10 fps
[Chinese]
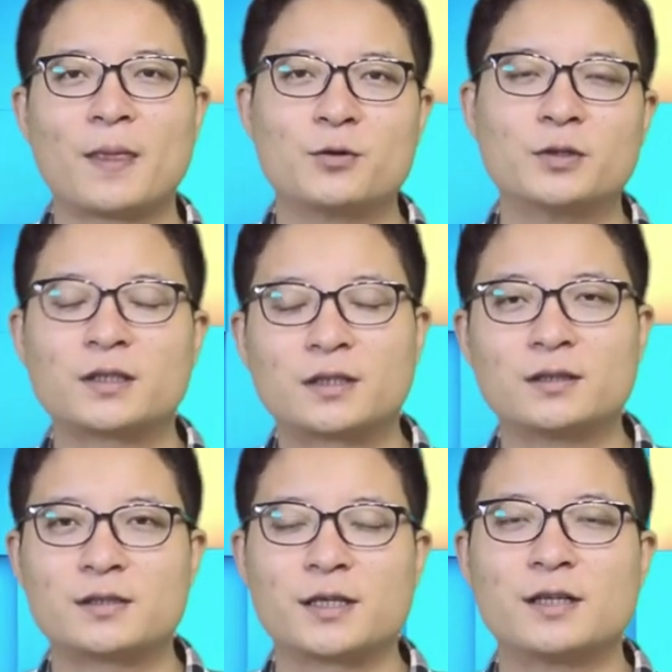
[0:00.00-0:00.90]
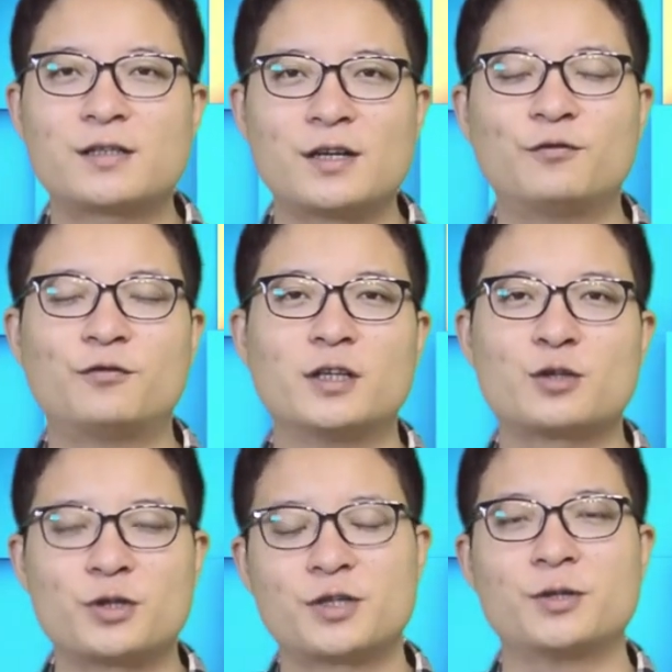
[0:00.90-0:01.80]
就是这个政府呢，
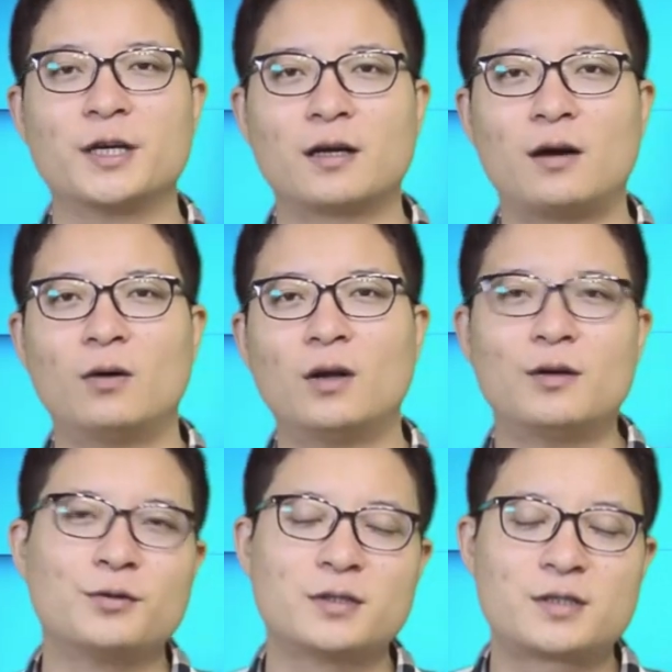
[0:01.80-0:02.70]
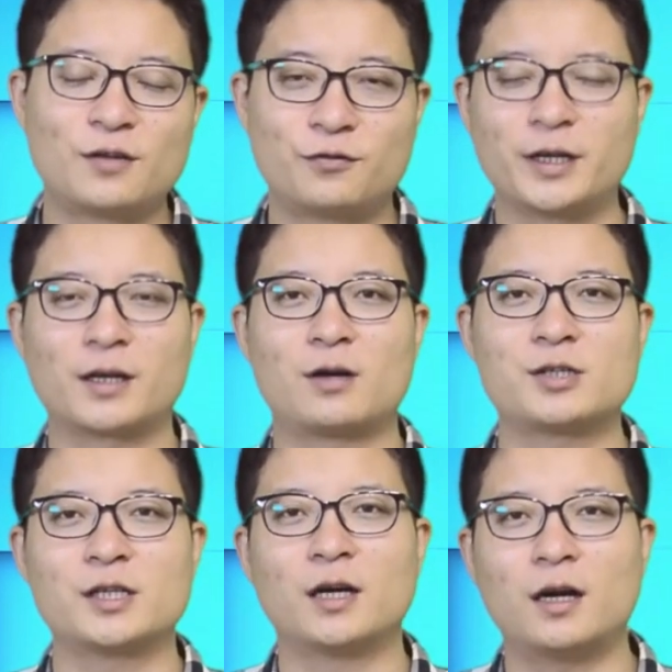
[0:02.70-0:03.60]
税收也高，就是政府也高
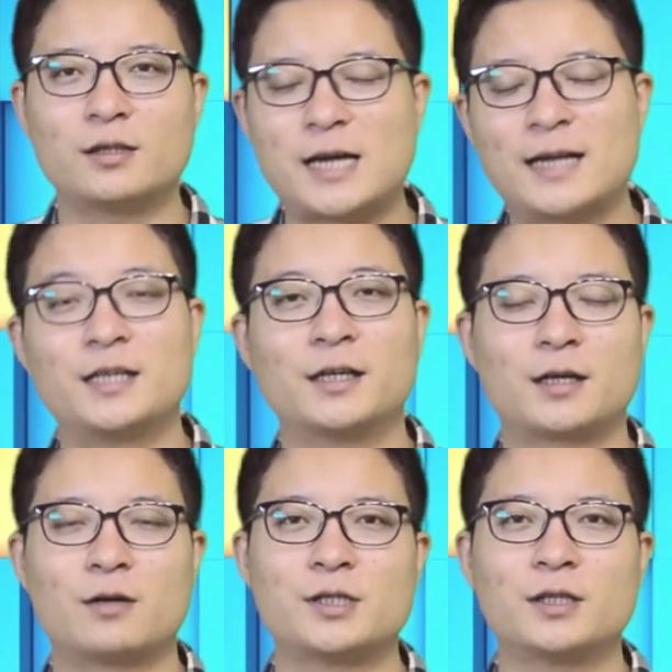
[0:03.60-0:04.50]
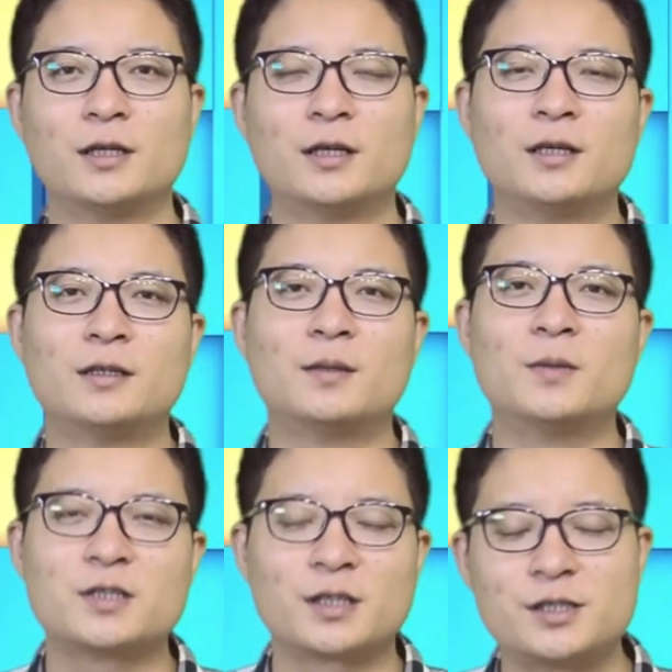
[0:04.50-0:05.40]
兴啊，家庭也高兴，那
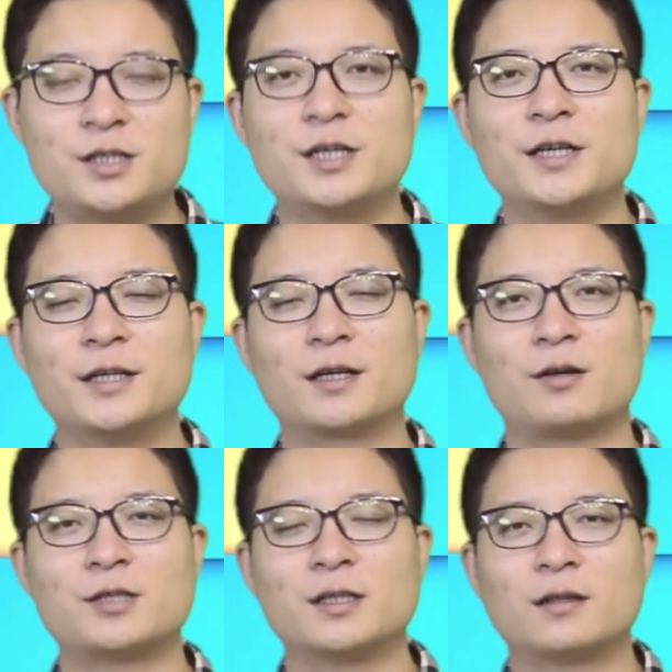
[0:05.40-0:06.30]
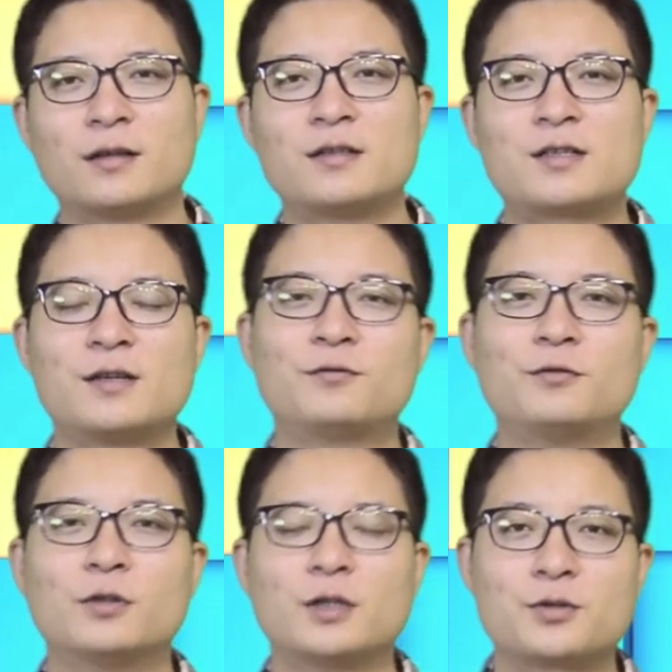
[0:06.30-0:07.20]
么这个企业也高兴，那政
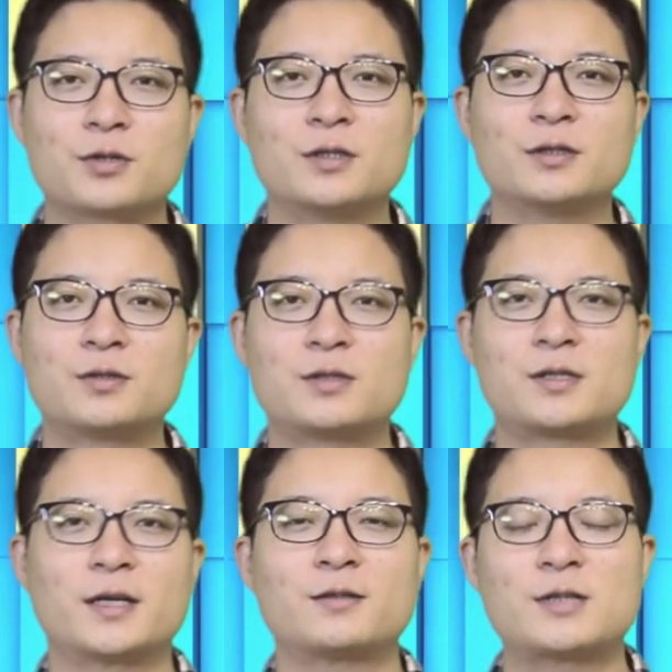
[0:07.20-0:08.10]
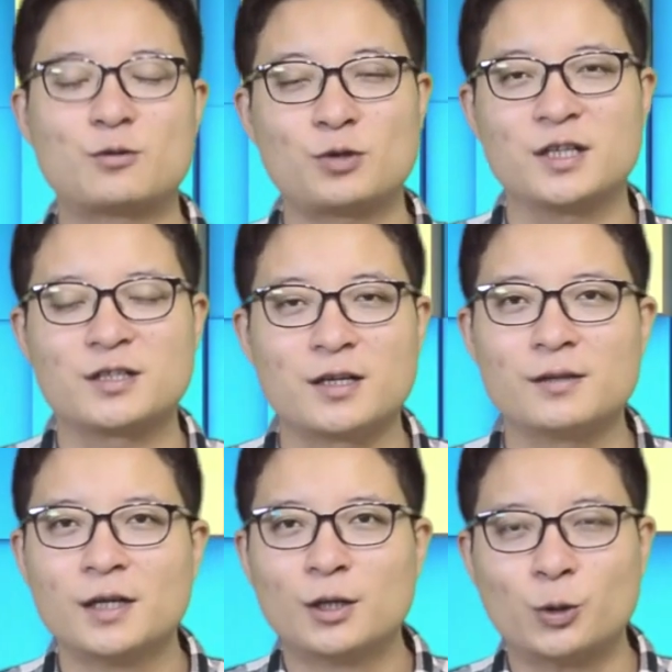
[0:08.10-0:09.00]
府就是这个在最顶层
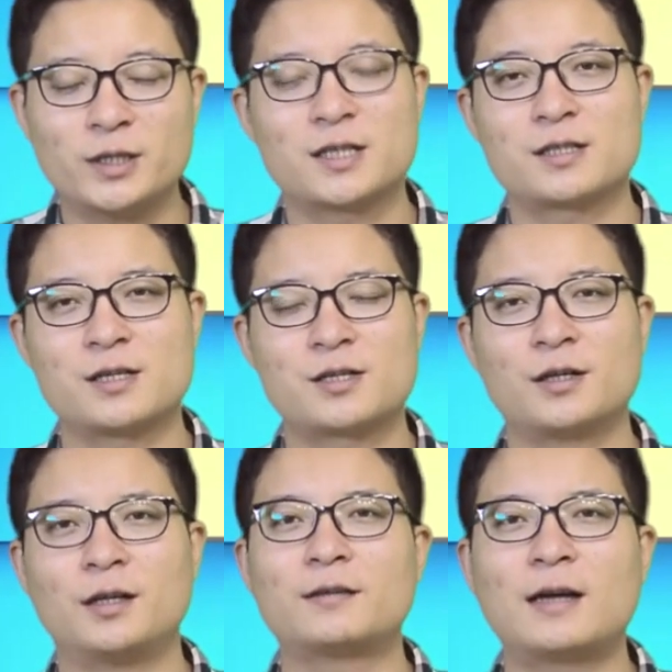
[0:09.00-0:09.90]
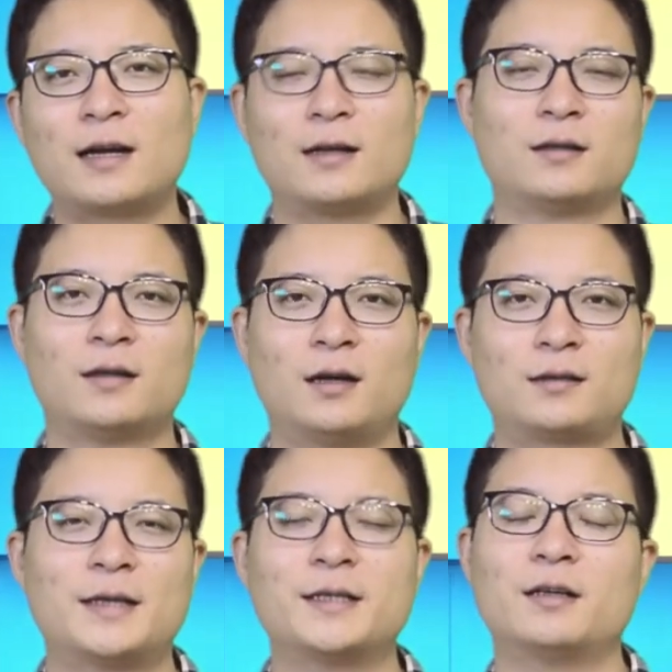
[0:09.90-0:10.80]
推这个政策的人，当然啊，
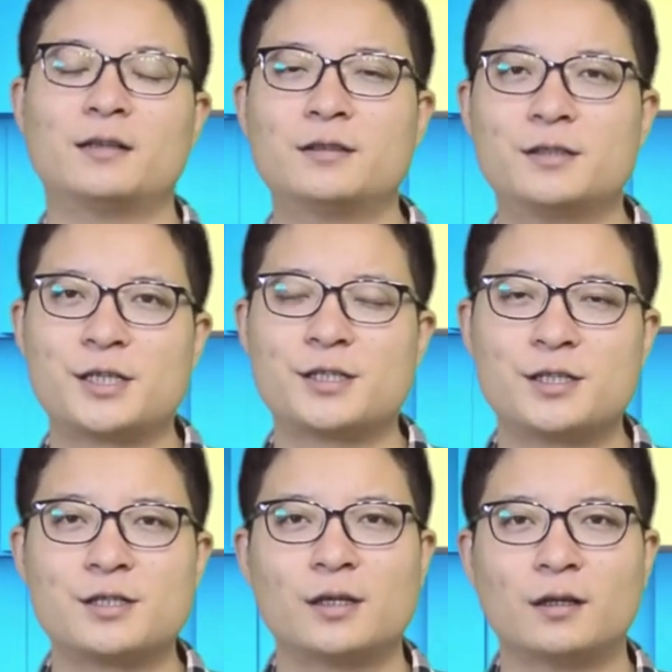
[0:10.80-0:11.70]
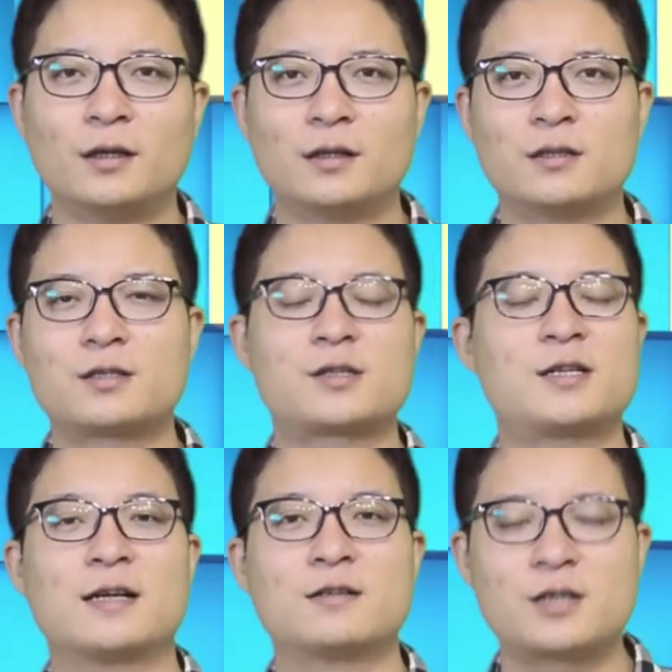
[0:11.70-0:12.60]
他也很乐见其成，那这是
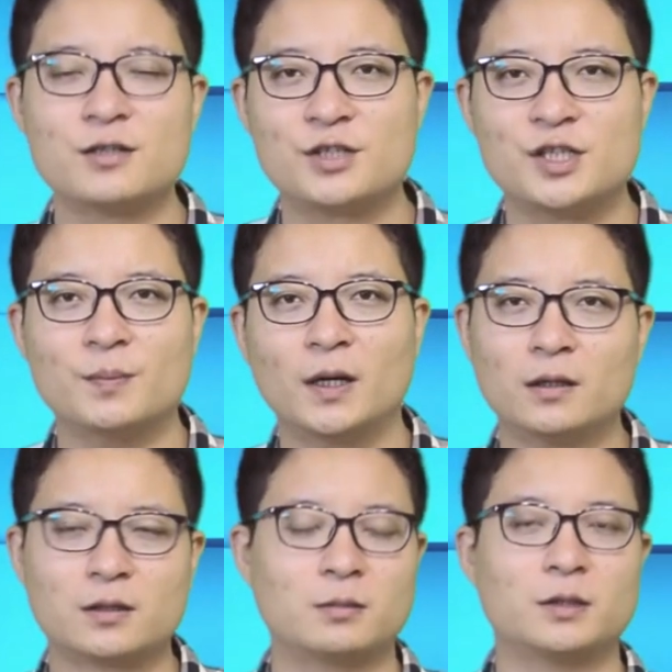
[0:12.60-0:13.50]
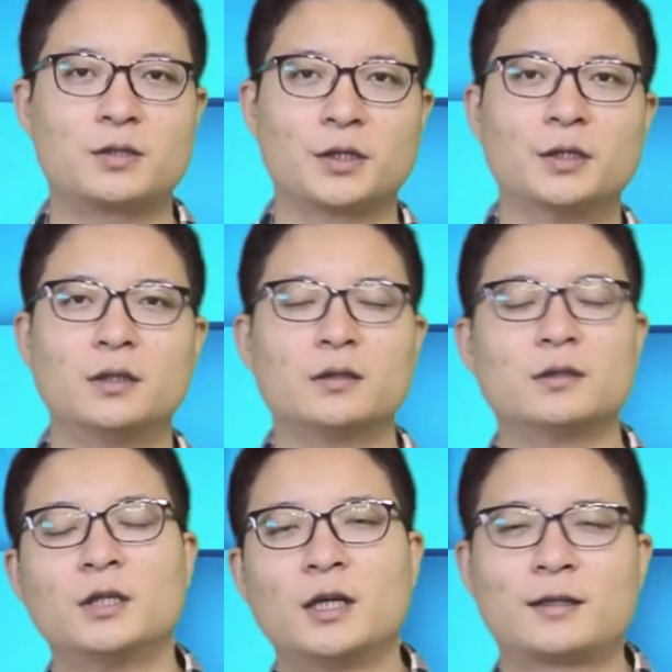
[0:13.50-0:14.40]
他的政绩嘛，是不是？这
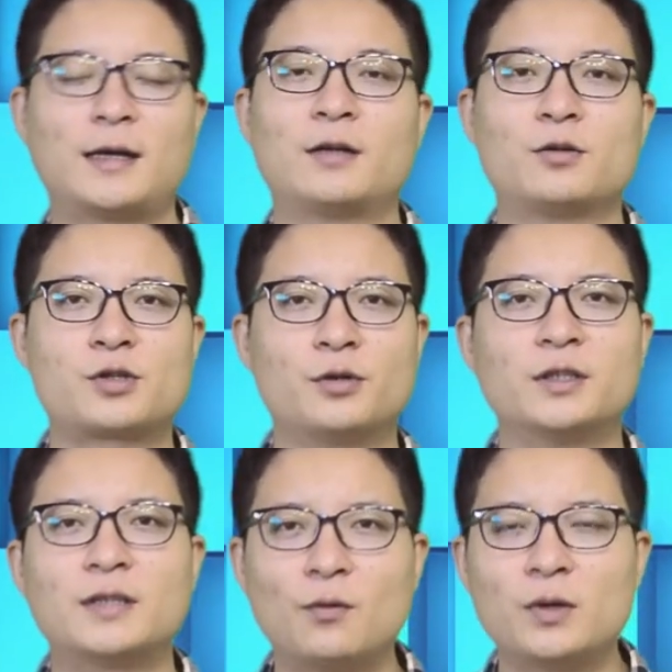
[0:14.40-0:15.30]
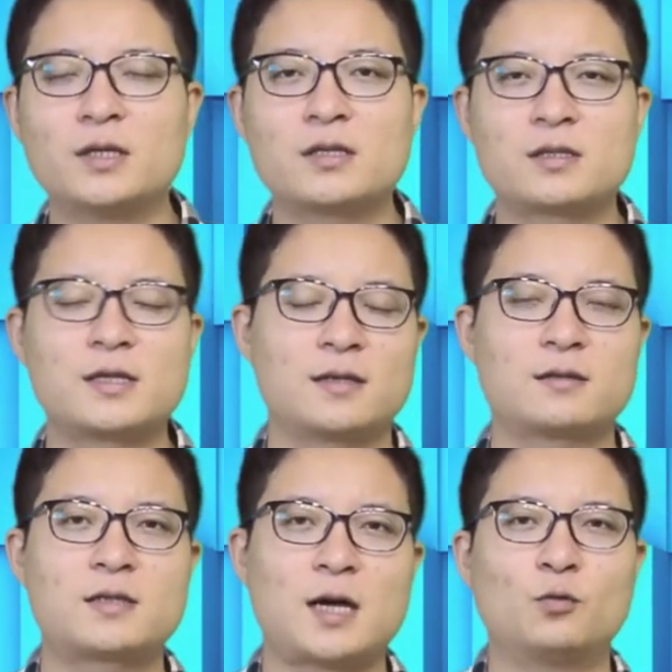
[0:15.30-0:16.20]
个大家都受益，但问题是这样
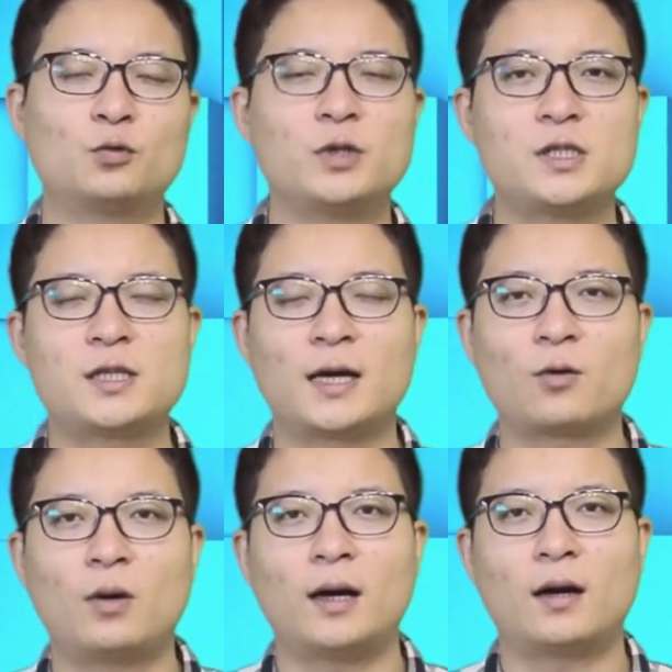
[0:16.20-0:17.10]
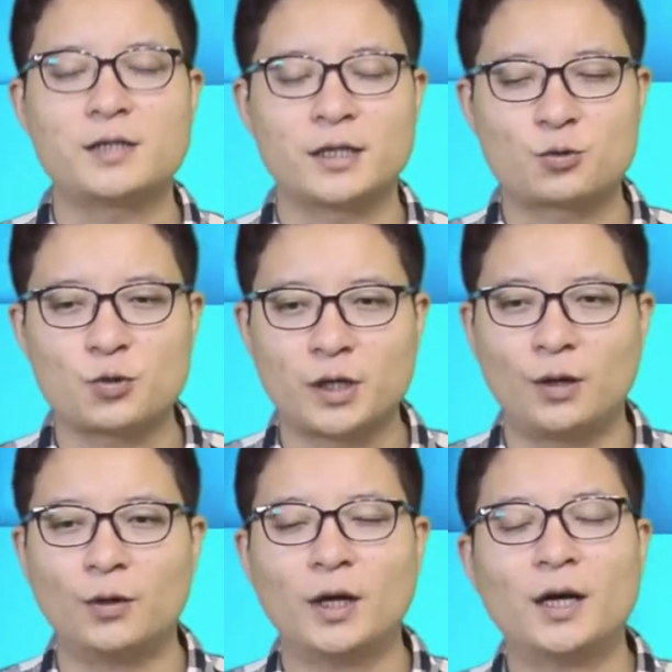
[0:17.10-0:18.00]
债务堆积太快，而且最
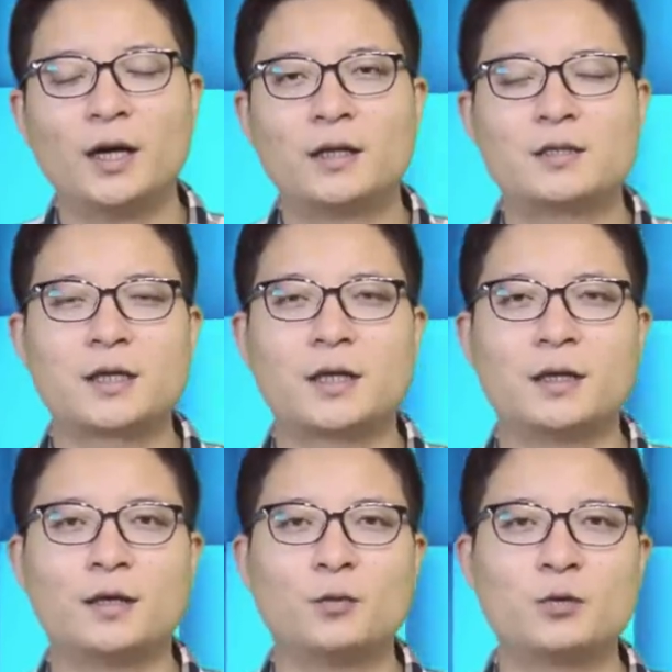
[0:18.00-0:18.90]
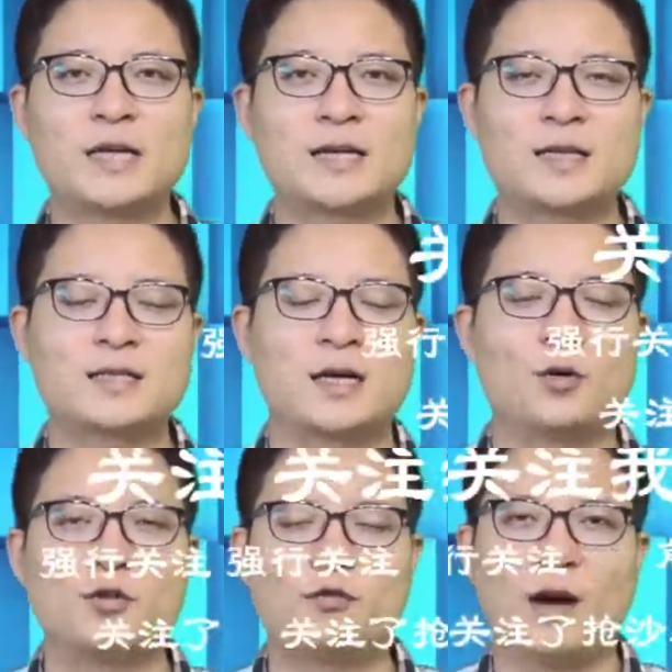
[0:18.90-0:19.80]
后。这个物价上涨
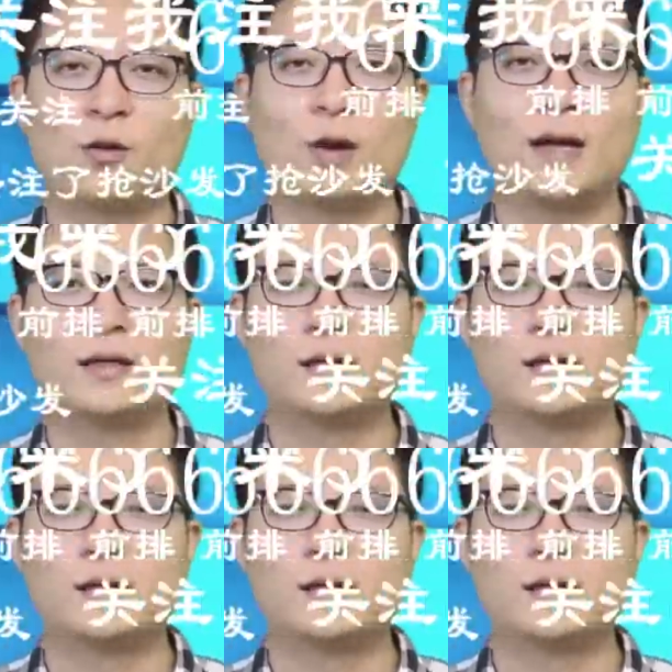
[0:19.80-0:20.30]
会反过来